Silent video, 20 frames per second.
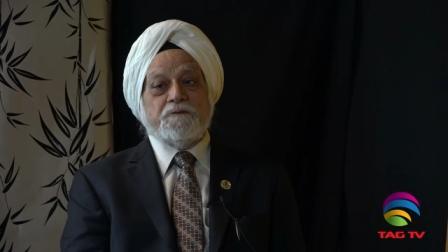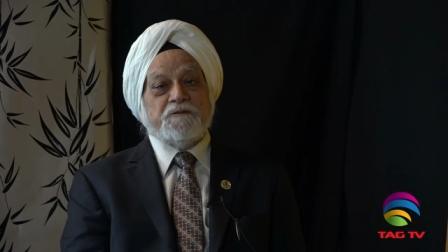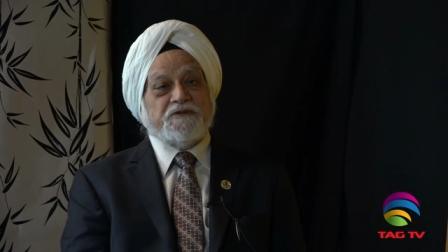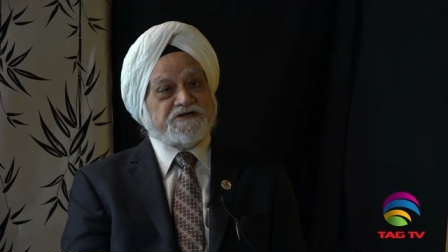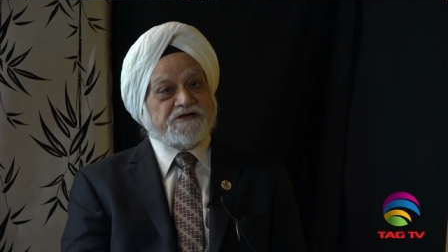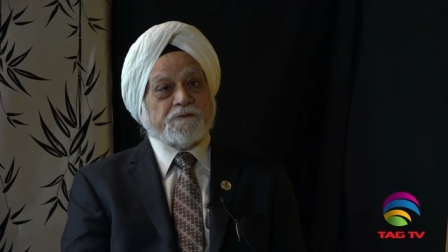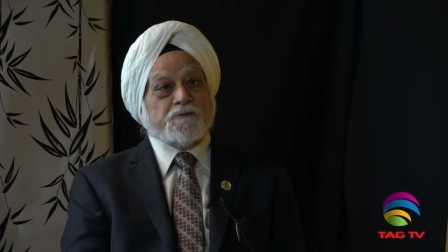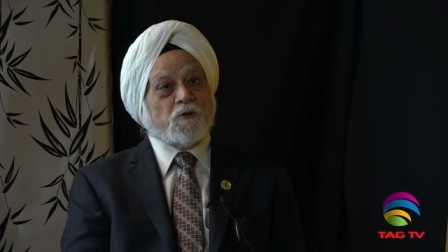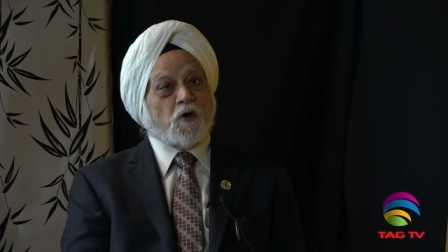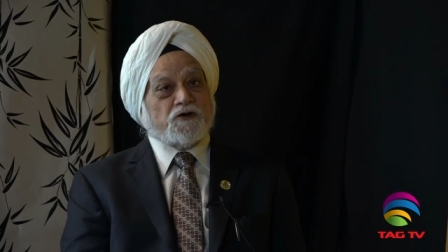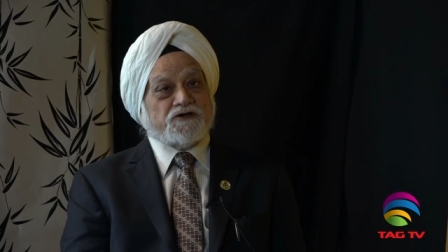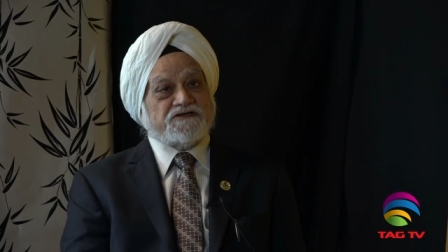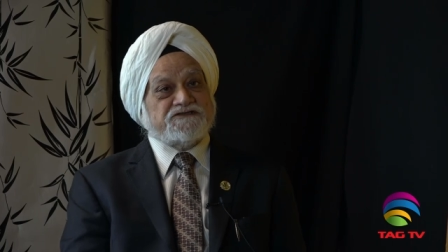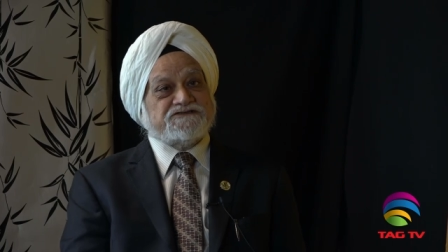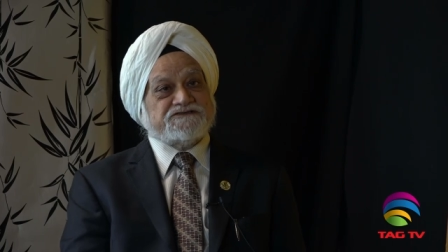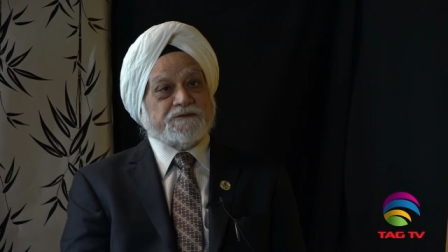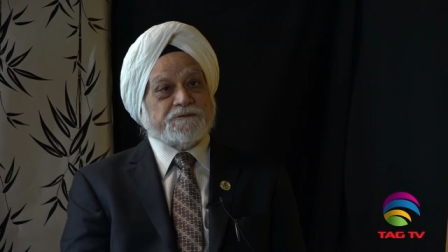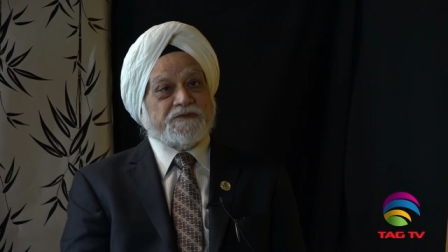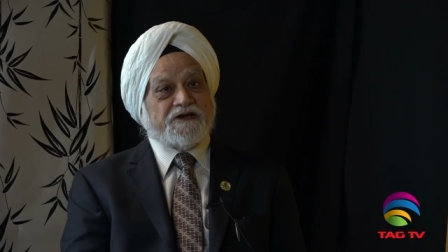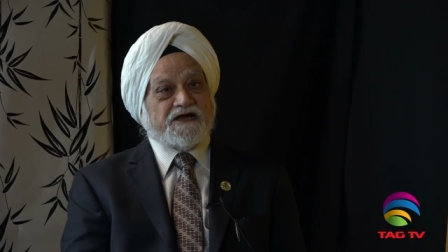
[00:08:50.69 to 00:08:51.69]
बिशप कॉटन
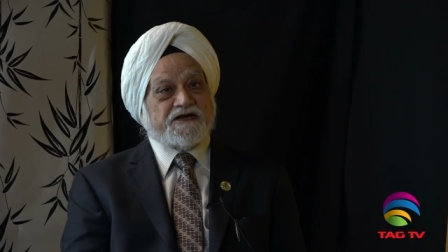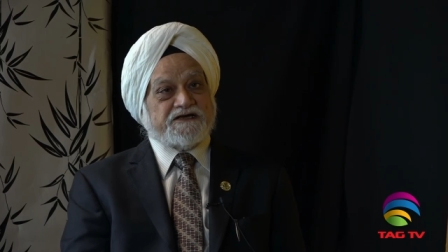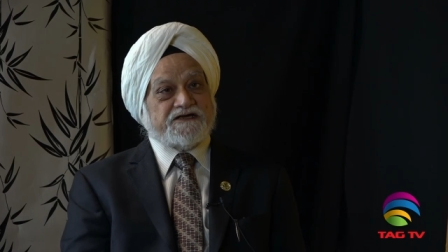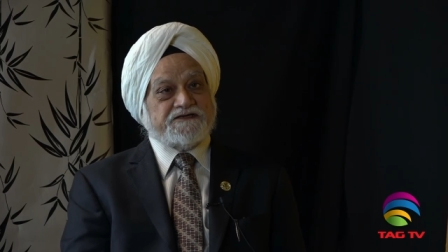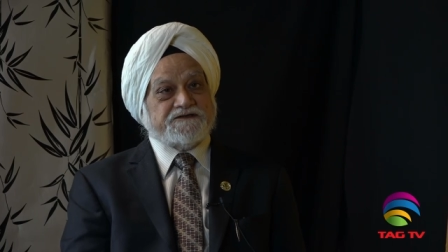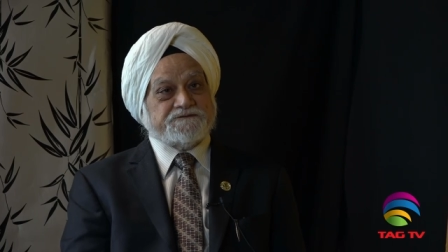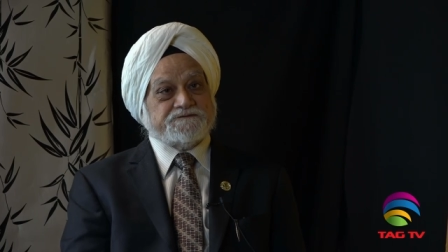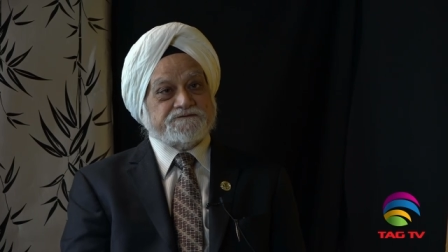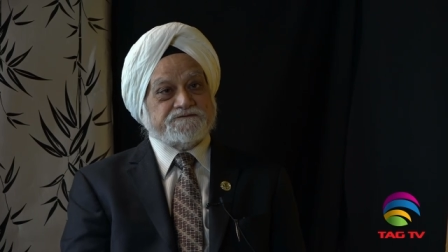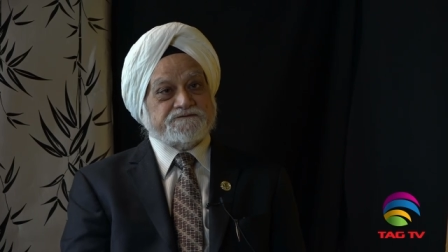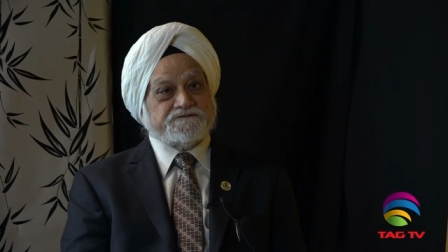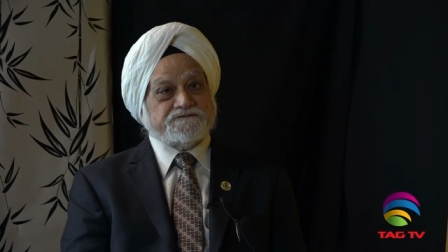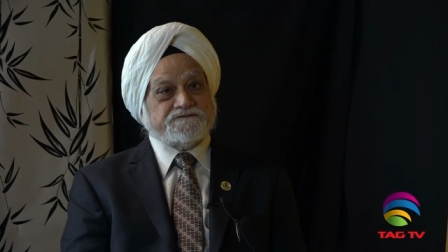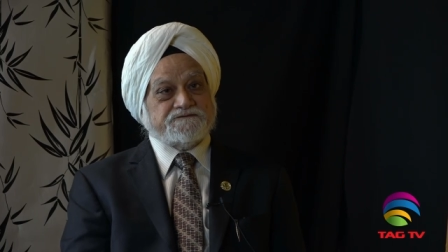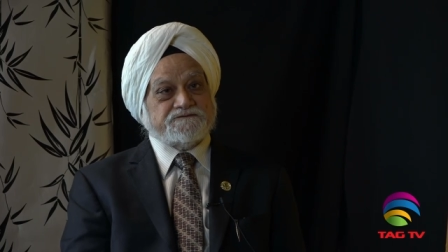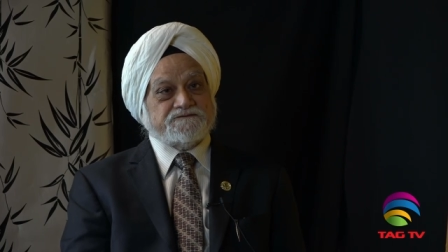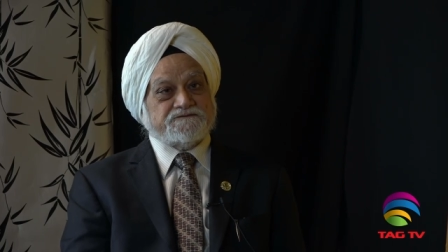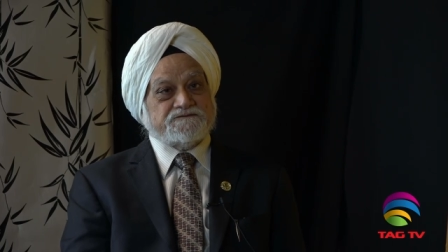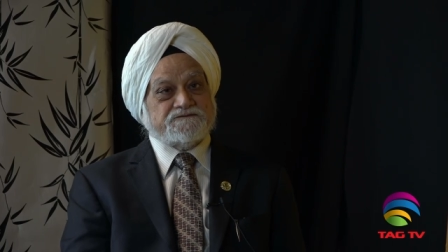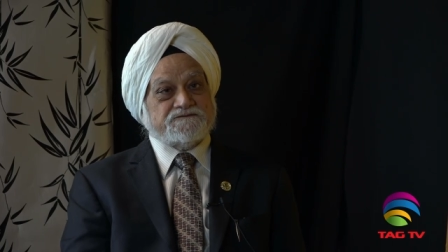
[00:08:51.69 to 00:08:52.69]
शिमला के
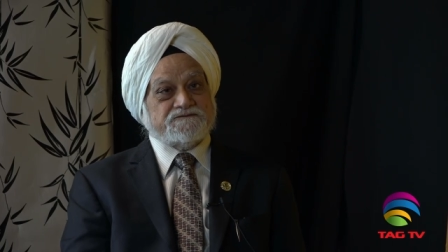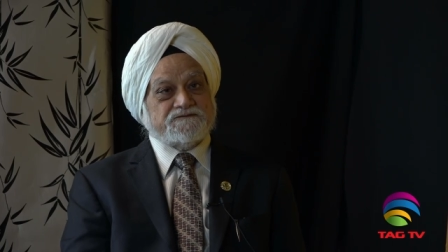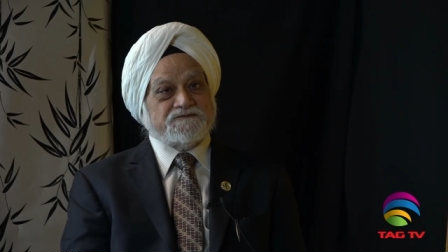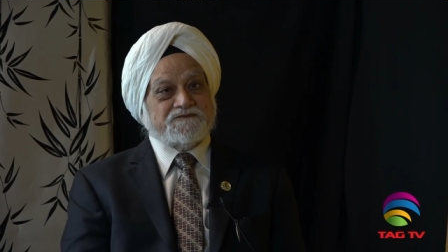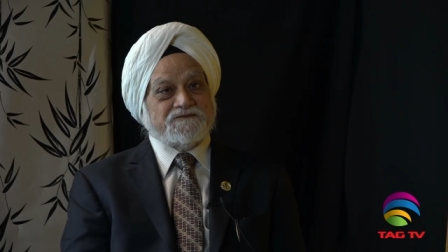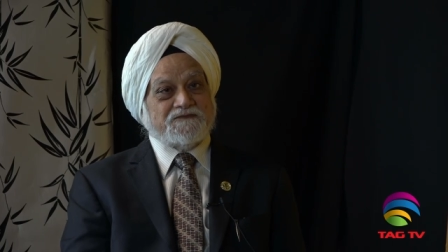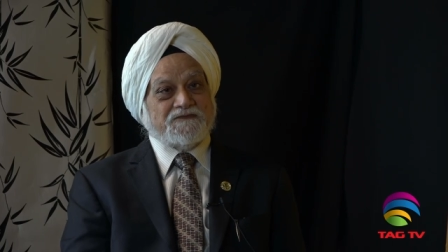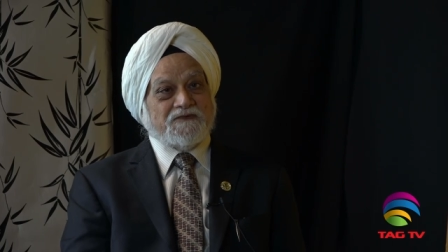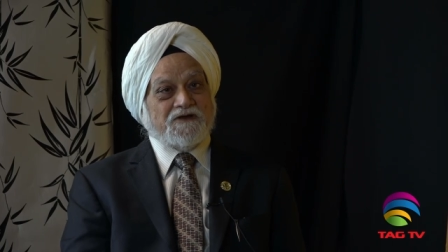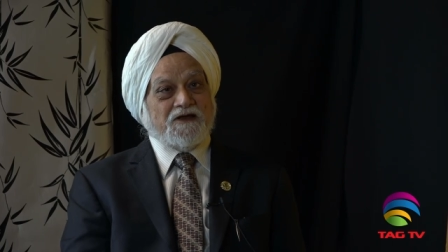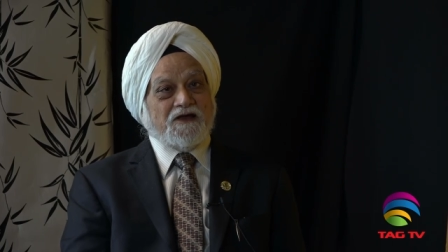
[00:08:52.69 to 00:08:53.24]
ठीक